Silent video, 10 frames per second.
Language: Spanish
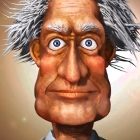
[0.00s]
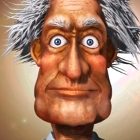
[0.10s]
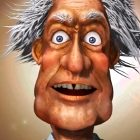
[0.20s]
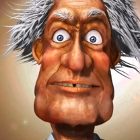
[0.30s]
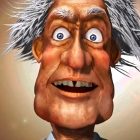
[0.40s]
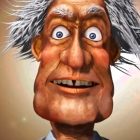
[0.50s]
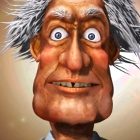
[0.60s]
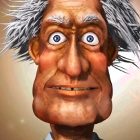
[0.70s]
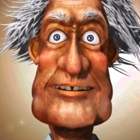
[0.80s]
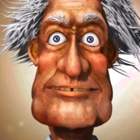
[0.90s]
Por el
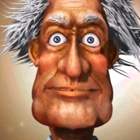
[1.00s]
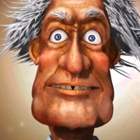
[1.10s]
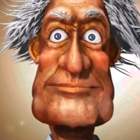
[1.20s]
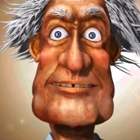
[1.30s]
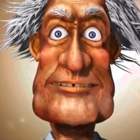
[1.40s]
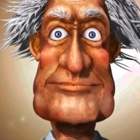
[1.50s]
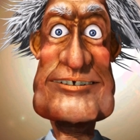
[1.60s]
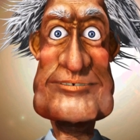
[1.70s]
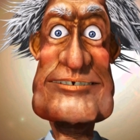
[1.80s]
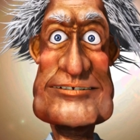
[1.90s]
hábito que tengo, que
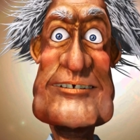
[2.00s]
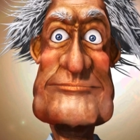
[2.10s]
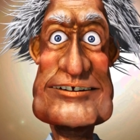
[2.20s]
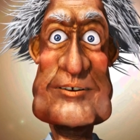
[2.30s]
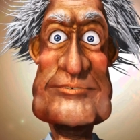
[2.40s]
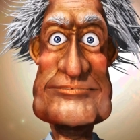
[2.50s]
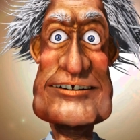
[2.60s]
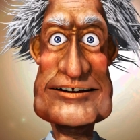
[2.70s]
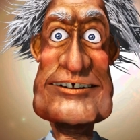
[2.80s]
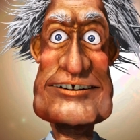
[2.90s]
estoy por decir que
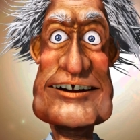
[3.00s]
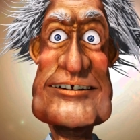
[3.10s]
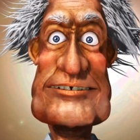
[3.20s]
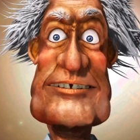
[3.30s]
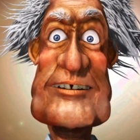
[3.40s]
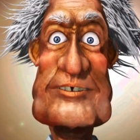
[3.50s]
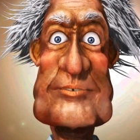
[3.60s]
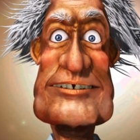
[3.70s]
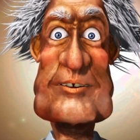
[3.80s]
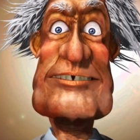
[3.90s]
es tan sandio
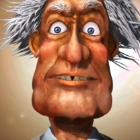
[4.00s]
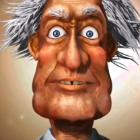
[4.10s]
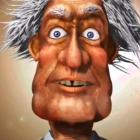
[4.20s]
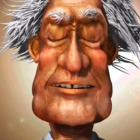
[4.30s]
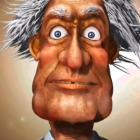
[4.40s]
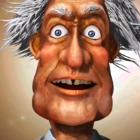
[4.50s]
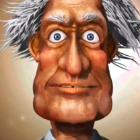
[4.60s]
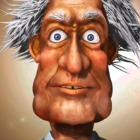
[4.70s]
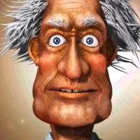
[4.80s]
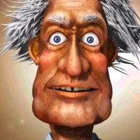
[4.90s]
vuestra excelencia como
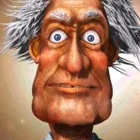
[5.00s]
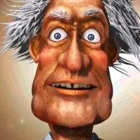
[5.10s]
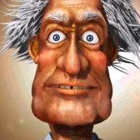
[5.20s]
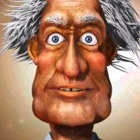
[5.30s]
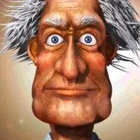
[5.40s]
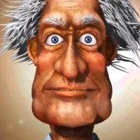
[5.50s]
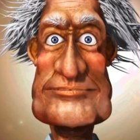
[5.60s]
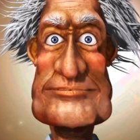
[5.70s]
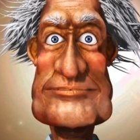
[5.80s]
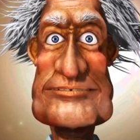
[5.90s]
estos pecadores.
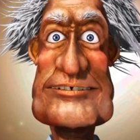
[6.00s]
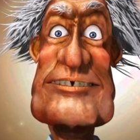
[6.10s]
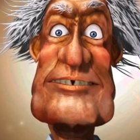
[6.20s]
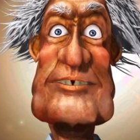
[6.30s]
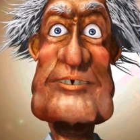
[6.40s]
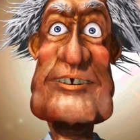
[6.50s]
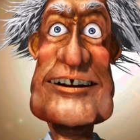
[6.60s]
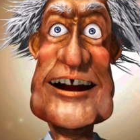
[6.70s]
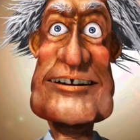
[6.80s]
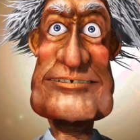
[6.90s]
Mirad si
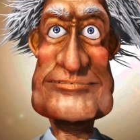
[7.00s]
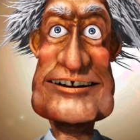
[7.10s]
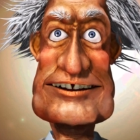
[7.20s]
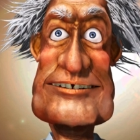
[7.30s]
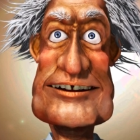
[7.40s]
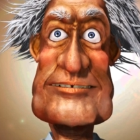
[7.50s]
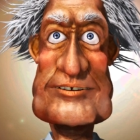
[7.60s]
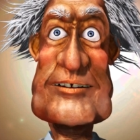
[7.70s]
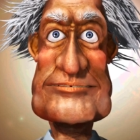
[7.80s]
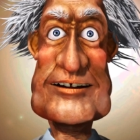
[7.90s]
no han de ser ellos
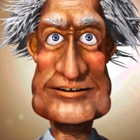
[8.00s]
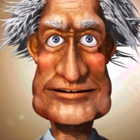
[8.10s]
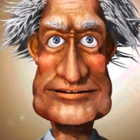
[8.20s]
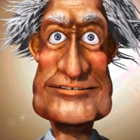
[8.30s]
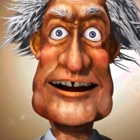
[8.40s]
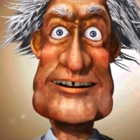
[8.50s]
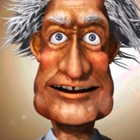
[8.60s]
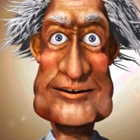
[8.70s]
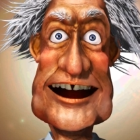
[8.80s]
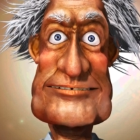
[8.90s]
locos, pues los
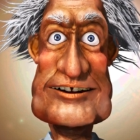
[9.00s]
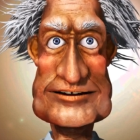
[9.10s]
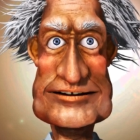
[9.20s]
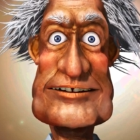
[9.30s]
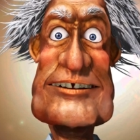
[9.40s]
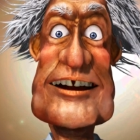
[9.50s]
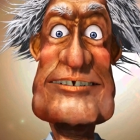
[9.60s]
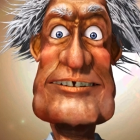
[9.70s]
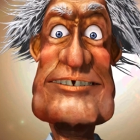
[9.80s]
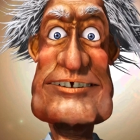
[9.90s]
cuerdos
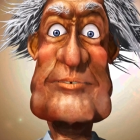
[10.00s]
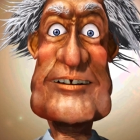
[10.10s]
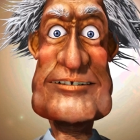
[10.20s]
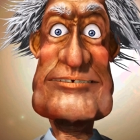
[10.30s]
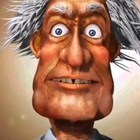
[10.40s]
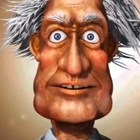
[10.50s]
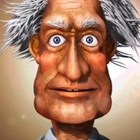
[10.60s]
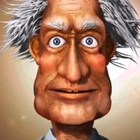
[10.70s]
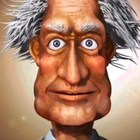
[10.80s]
canonizan sus locuras.